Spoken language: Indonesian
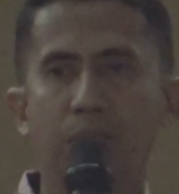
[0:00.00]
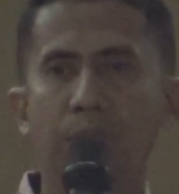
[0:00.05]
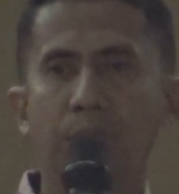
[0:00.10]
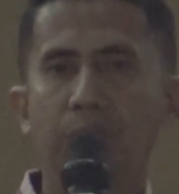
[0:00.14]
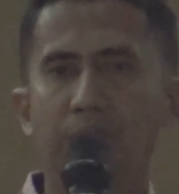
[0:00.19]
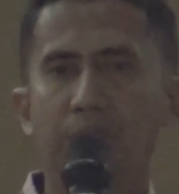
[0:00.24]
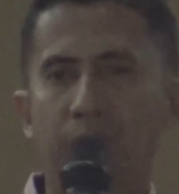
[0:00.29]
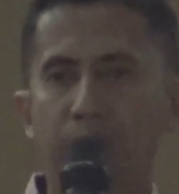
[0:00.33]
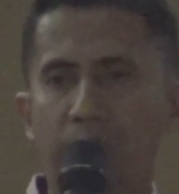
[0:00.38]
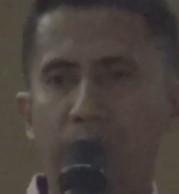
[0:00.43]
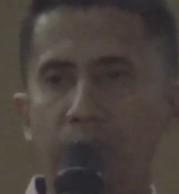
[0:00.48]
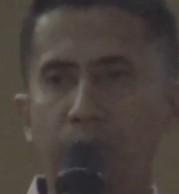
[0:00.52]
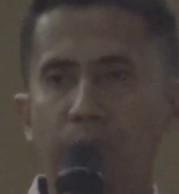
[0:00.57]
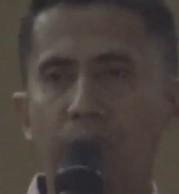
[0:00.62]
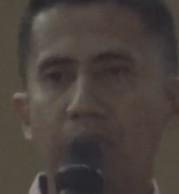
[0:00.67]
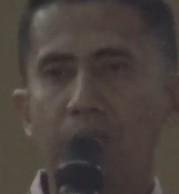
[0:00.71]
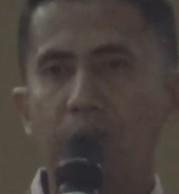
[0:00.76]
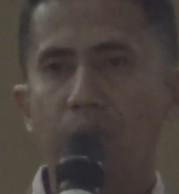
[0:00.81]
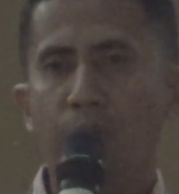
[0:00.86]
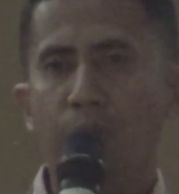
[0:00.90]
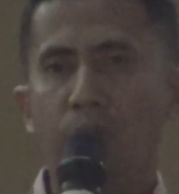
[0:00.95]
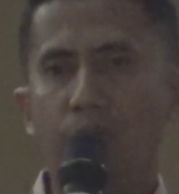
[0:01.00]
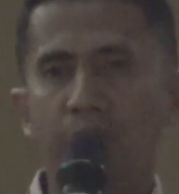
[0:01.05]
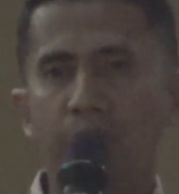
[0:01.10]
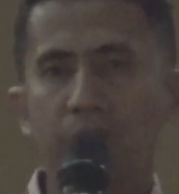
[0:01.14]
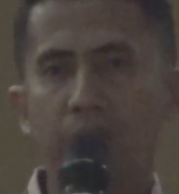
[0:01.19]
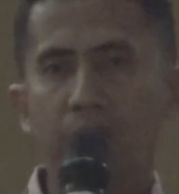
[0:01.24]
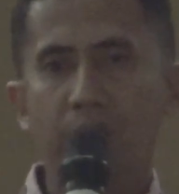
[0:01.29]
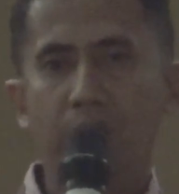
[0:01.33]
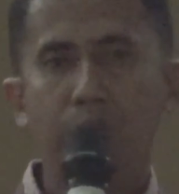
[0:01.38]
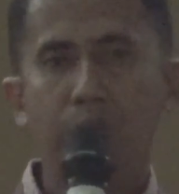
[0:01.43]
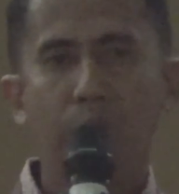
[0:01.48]
teman-teman partai
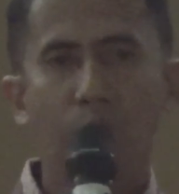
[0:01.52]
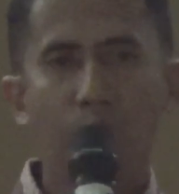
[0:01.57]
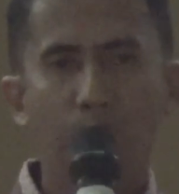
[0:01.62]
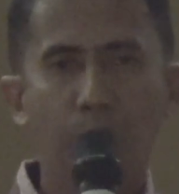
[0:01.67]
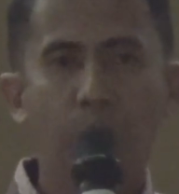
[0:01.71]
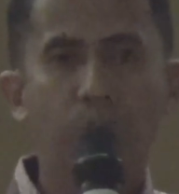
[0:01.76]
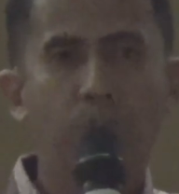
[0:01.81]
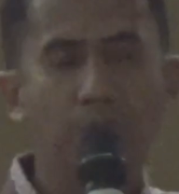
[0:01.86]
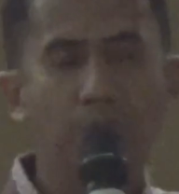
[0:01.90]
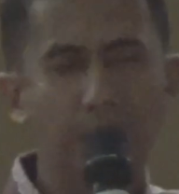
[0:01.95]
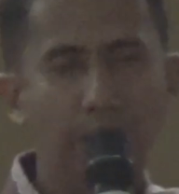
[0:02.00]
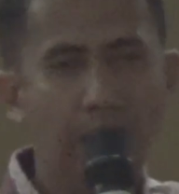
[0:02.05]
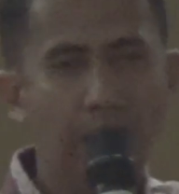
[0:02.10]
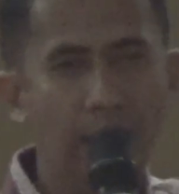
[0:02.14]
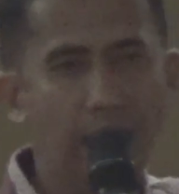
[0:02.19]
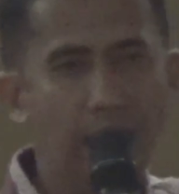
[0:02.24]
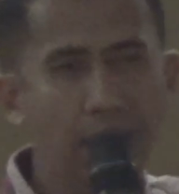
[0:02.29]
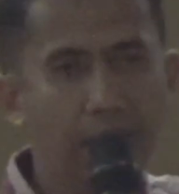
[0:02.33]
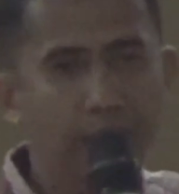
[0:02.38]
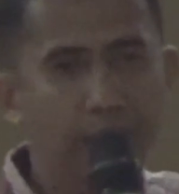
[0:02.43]
politik maupun masyarakat.